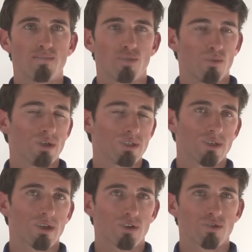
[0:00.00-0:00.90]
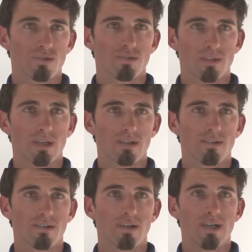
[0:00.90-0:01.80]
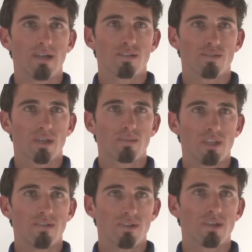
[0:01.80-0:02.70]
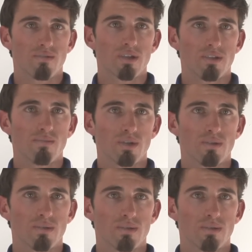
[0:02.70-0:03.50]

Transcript: pour moi, c'est quelque chose de très, de très bénéfique, effectivement.